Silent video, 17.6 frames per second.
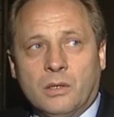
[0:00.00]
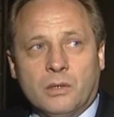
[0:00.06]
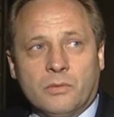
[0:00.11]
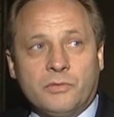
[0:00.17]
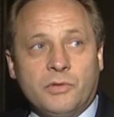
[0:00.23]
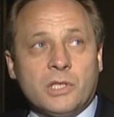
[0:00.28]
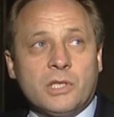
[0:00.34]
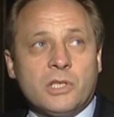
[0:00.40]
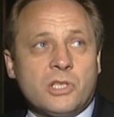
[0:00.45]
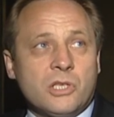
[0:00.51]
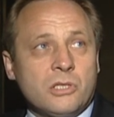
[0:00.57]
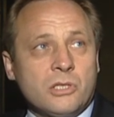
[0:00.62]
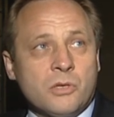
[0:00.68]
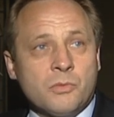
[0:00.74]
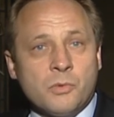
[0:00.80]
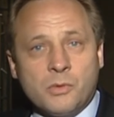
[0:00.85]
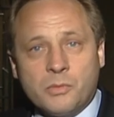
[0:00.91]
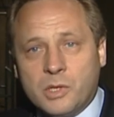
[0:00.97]
В
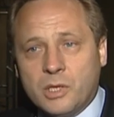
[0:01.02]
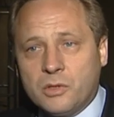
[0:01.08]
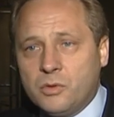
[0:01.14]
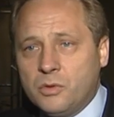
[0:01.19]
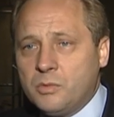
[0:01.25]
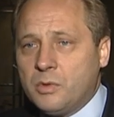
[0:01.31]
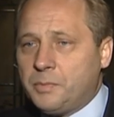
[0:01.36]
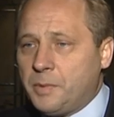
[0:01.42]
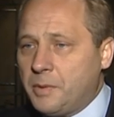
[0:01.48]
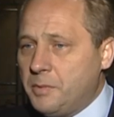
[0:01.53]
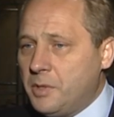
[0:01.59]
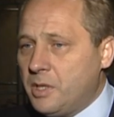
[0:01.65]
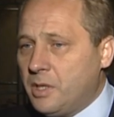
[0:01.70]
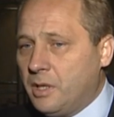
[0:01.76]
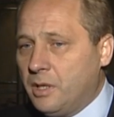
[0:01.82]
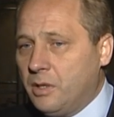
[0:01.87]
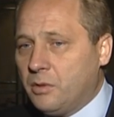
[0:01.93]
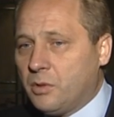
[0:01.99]
2007 году мы
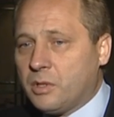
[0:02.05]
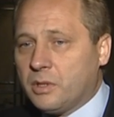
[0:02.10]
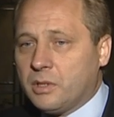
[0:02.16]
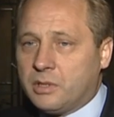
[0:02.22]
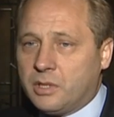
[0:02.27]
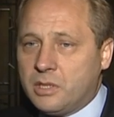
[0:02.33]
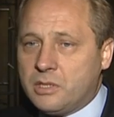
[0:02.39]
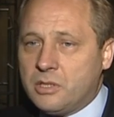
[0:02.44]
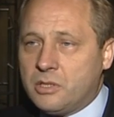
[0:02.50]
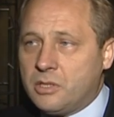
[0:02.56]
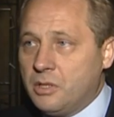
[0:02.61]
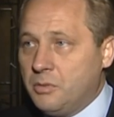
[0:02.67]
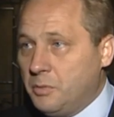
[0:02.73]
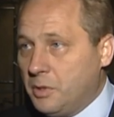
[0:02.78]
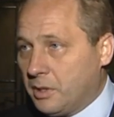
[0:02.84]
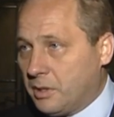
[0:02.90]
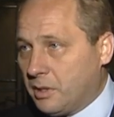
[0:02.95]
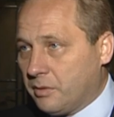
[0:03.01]
поменяли около 30
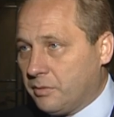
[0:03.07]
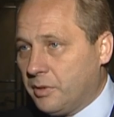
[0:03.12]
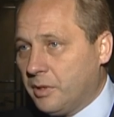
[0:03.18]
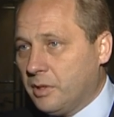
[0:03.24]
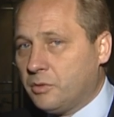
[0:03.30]
метров